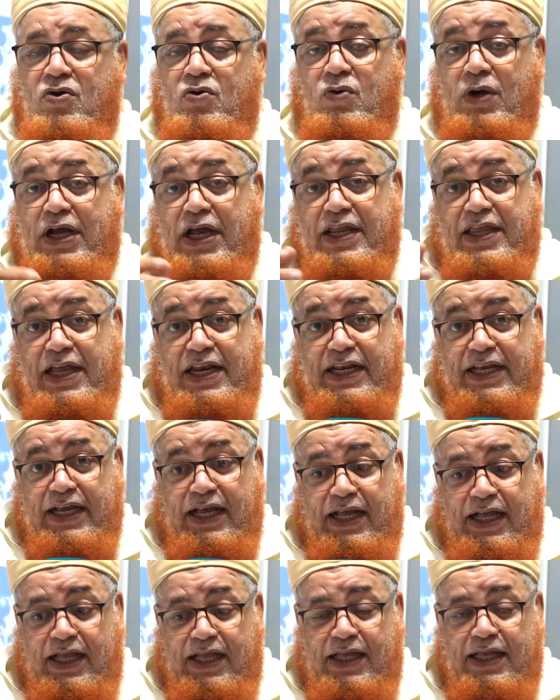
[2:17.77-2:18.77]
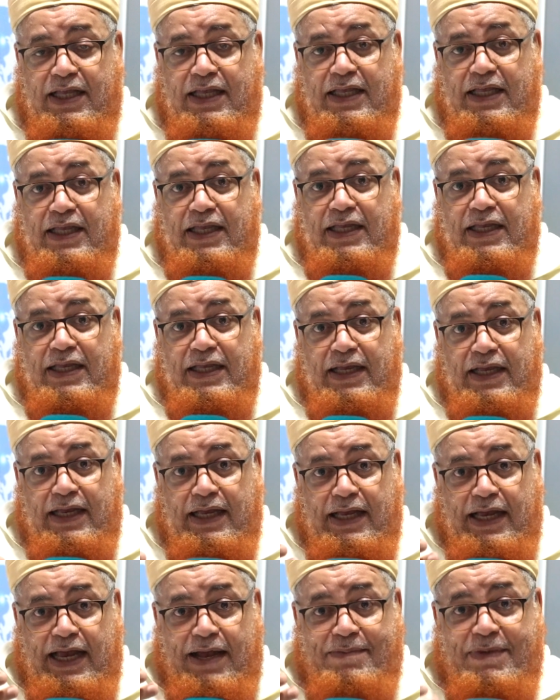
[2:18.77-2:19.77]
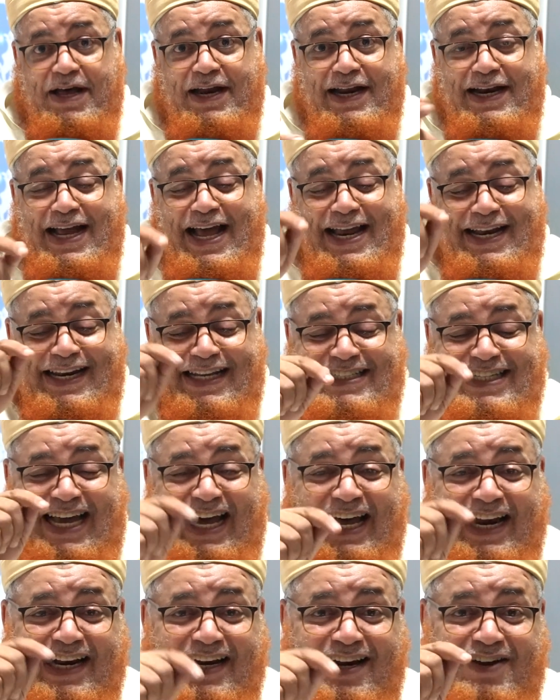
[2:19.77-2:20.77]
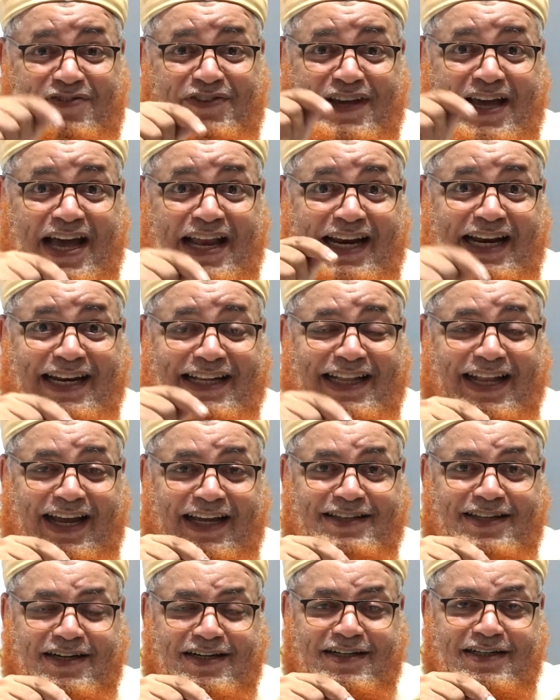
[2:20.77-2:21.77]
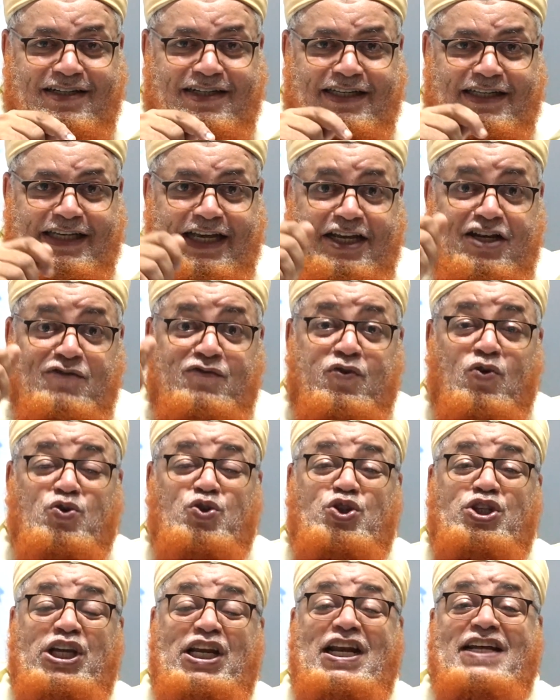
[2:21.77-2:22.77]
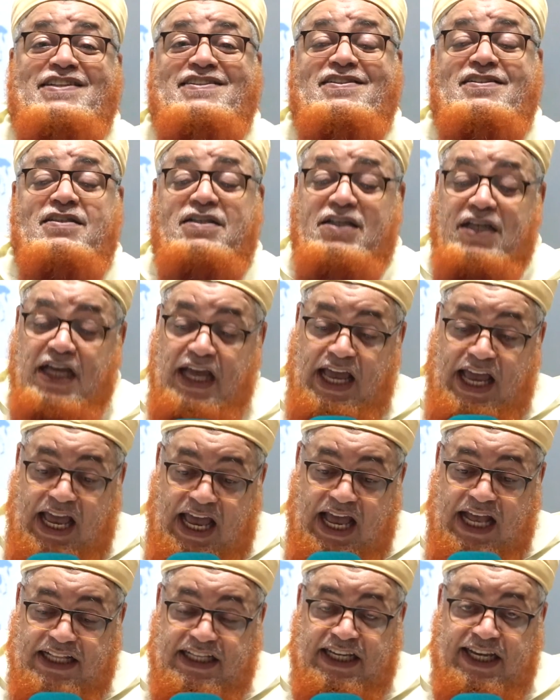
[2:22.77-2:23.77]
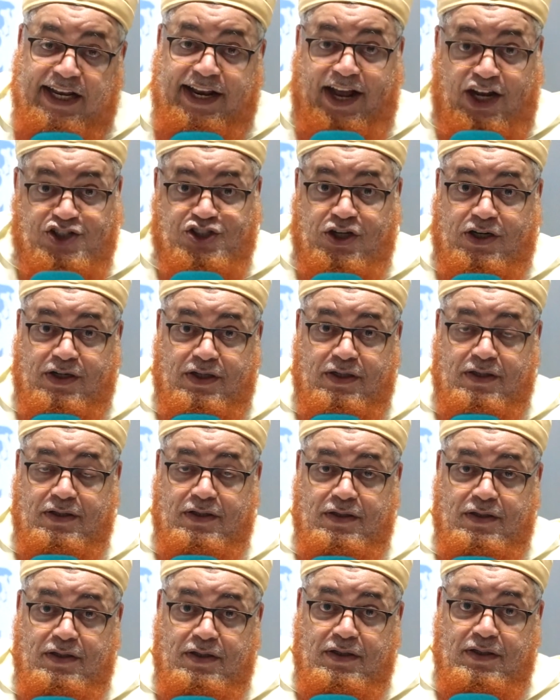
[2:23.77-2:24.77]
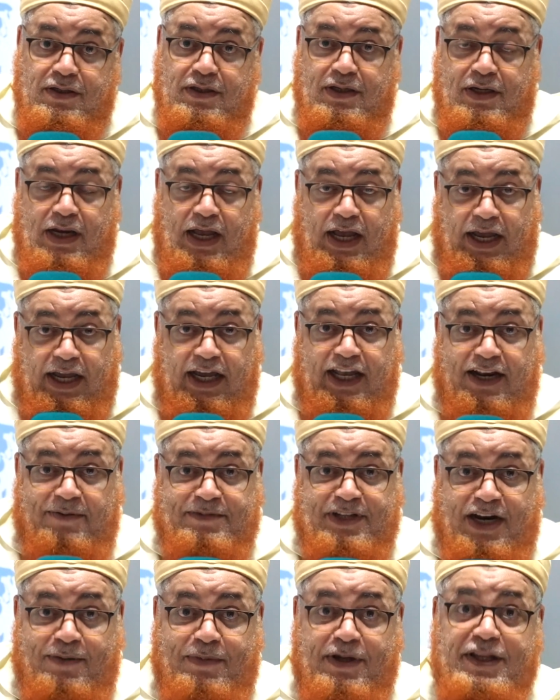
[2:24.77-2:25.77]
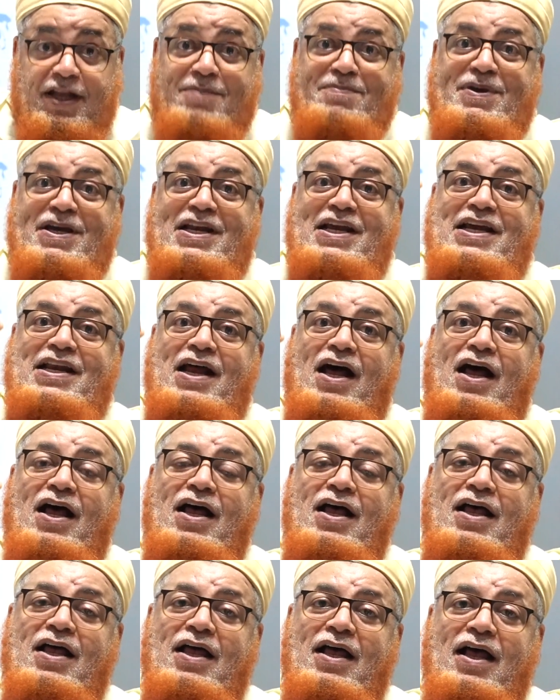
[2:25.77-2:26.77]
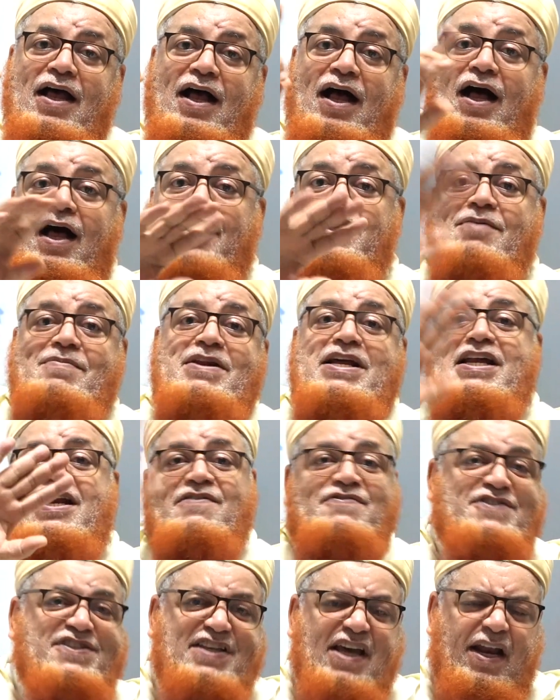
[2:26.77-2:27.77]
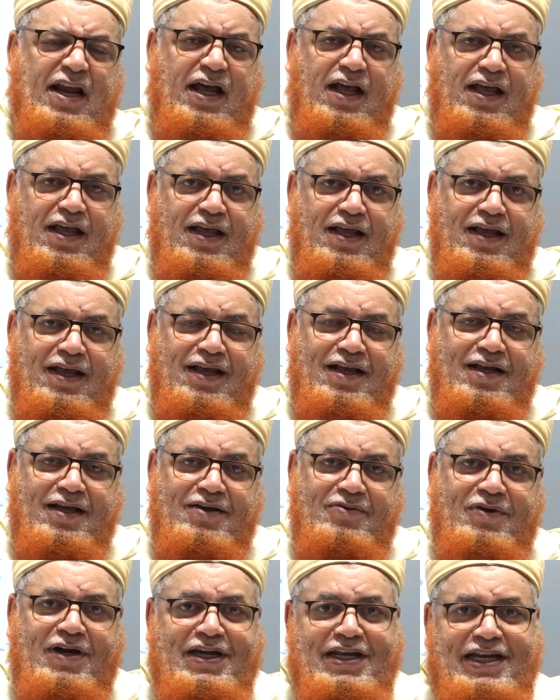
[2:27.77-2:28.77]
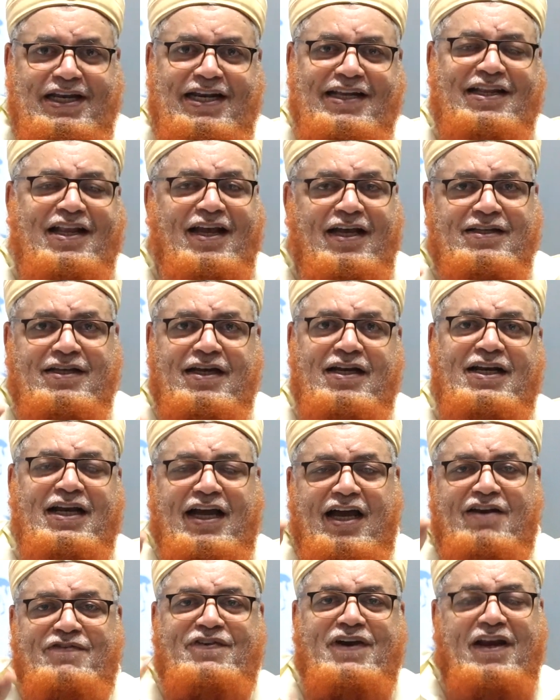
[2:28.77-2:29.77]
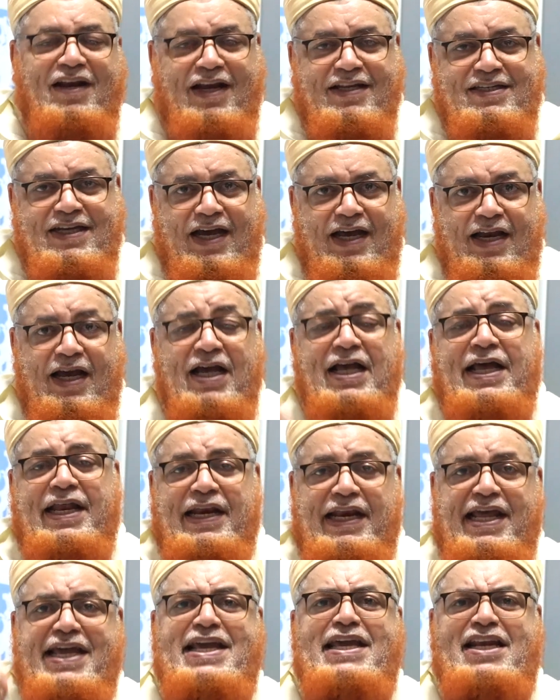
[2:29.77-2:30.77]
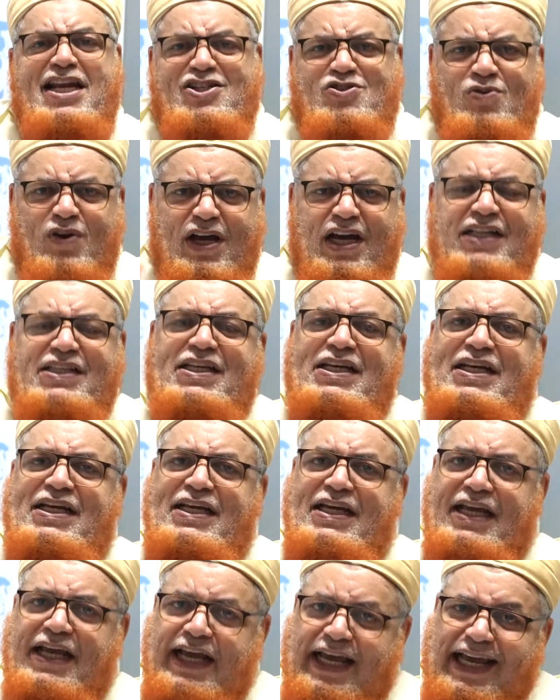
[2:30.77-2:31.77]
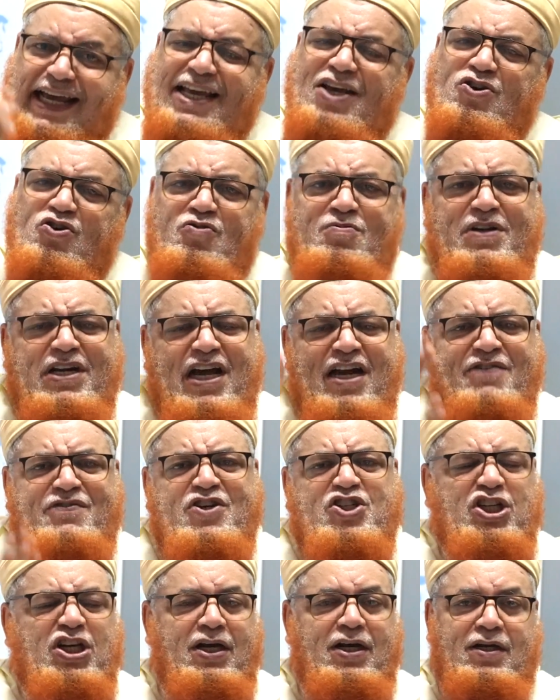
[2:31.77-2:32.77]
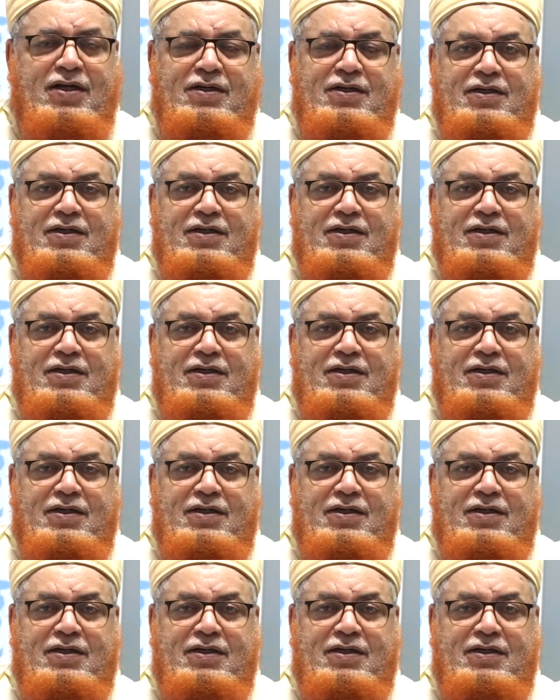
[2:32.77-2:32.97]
وكذلك امرنا ان نتحرى فيها ليله القدر يعني فضلت هذه العشر الاخيره من رمضان بليله أعظم ليلة في السنة وهي ليلة القدر اللي قال فيها الله تعالى ليلة القدر خير من ألف شهر